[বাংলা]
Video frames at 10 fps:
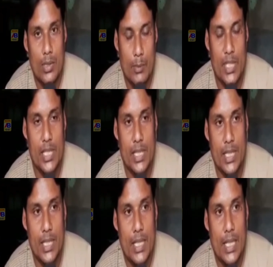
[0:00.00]

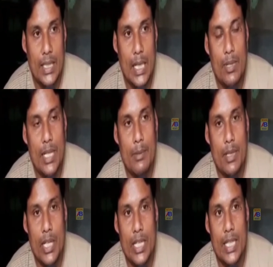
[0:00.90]
পেশেন্টের তারপরে আমরা ওইখান